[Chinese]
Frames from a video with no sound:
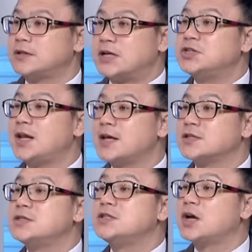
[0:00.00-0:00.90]
台积电来讲
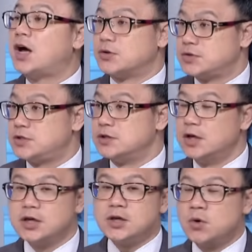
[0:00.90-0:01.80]
是一件好事，
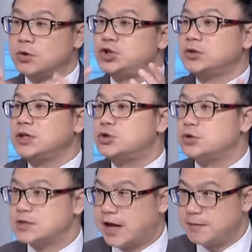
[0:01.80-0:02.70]
因为我就地
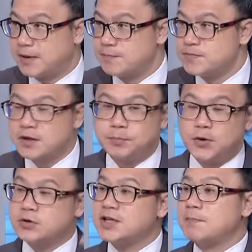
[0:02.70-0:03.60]
取材嘛，对，不
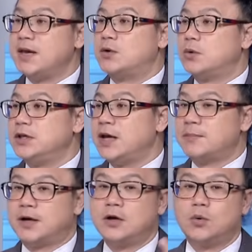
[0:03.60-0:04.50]
用像美国一样
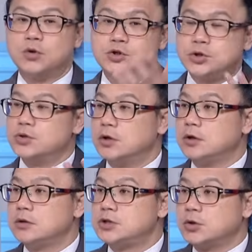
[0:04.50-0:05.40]
嘛，我去。
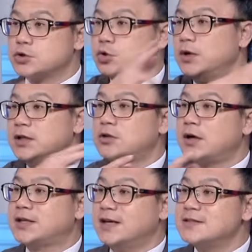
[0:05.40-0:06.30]
结果所有人都要
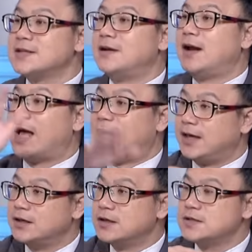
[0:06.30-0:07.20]
跟着
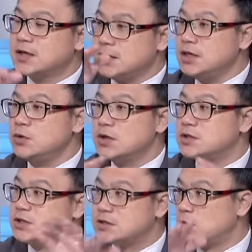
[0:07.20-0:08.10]
来，这个意愿
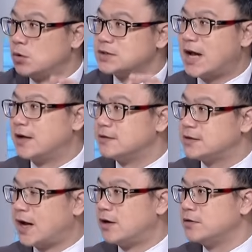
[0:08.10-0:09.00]
其实落差很
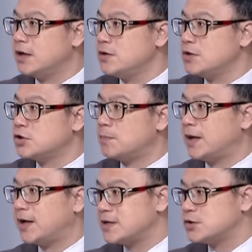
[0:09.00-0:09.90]
大哦。那因为熊
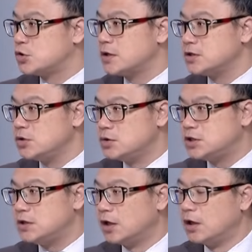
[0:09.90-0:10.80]
本开始装机，预
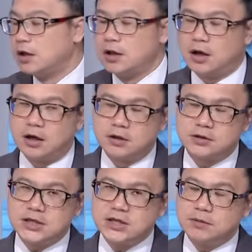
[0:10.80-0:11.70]
计呃
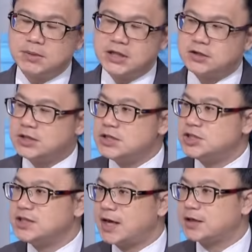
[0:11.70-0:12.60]
第一明年第一
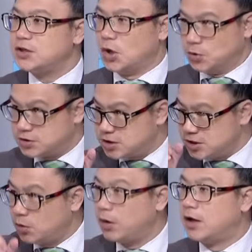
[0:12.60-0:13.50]
季应该有
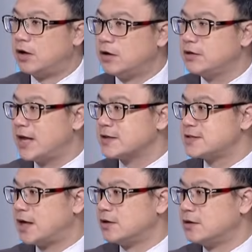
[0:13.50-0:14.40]
机会哦量
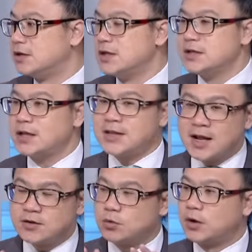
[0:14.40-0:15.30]
产哦。那当
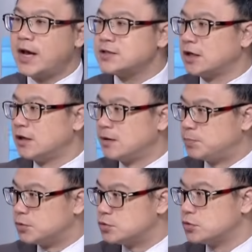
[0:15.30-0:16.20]
然，我刚才讲到的
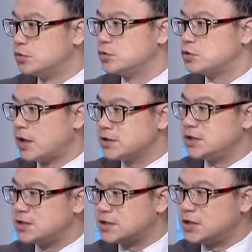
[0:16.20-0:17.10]
补助、装
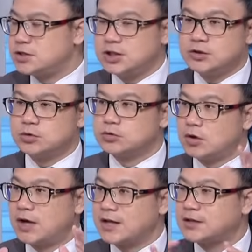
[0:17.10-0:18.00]
机这些进度都让